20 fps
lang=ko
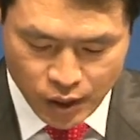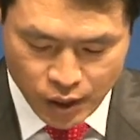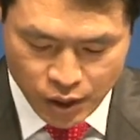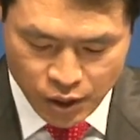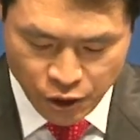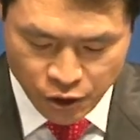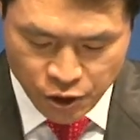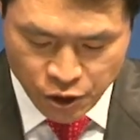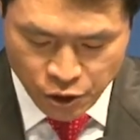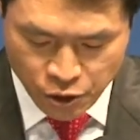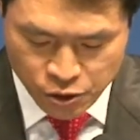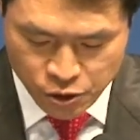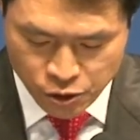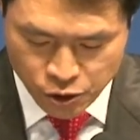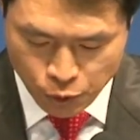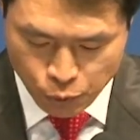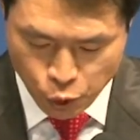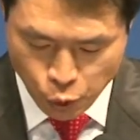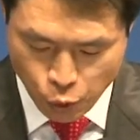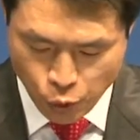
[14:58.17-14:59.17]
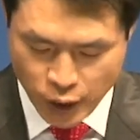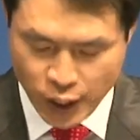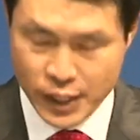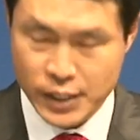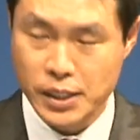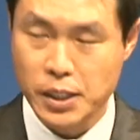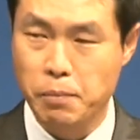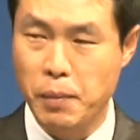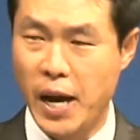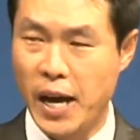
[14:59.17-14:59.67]
이 여인이 결승점을
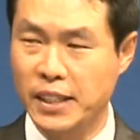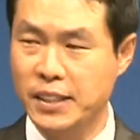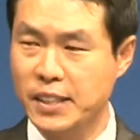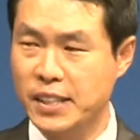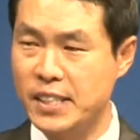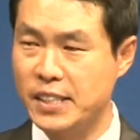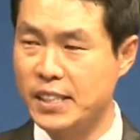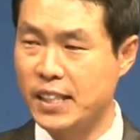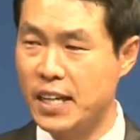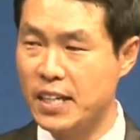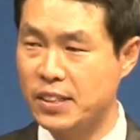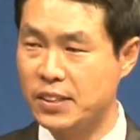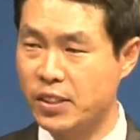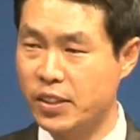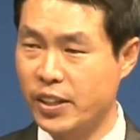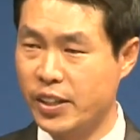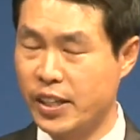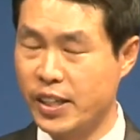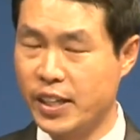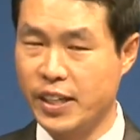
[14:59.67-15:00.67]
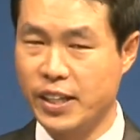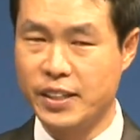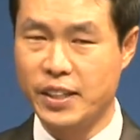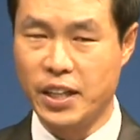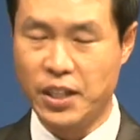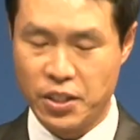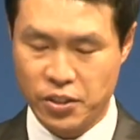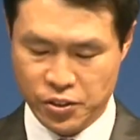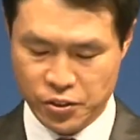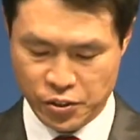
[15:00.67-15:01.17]
통과하자 많은 기자가 그녀에게
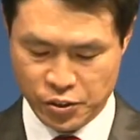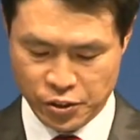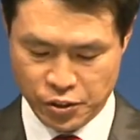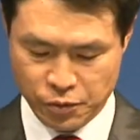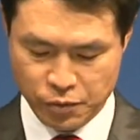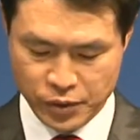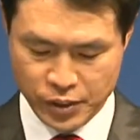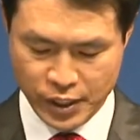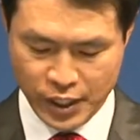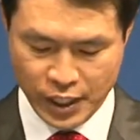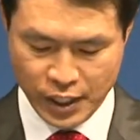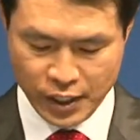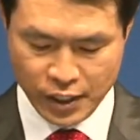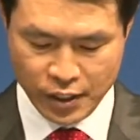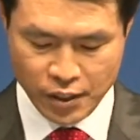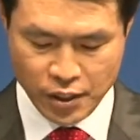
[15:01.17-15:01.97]
달려들었습니다.